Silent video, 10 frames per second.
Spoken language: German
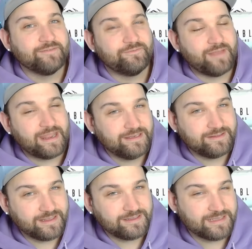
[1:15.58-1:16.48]

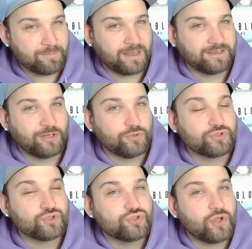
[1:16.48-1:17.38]
Wenn sich jemand
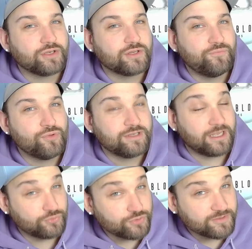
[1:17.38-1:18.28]
dadurch gestört geführt
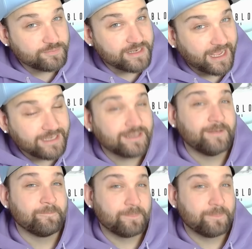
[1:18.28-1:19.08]
hat, tut es mir leid.